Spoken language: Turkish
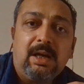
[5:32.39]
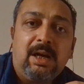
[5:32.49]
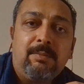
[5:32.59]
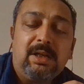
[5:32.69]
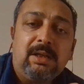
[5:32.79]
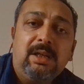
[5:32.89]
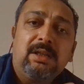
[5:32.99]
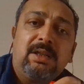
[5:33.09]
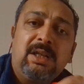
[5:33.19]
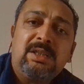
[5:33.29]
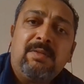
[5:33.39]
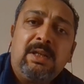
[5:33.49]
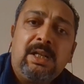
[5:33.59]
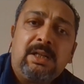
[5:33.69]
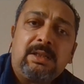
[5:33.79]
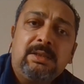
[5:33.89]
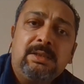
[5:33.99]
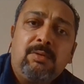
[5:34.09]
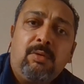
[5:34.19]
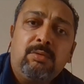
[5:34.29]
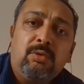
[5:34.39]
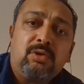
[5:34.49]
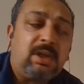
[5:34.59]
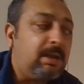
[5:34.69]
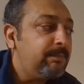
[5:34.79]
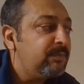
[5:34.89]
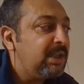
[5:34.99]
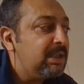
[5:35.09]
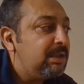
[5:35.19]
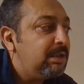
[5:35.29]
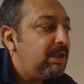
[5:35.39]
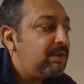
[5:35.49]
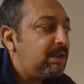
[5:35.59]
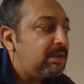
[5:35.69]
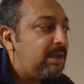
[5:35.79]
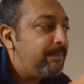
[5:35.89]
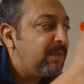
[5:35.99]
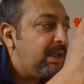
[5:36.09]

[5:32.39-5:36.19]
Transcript: Ama transferler e, oldukça kesinleştikçe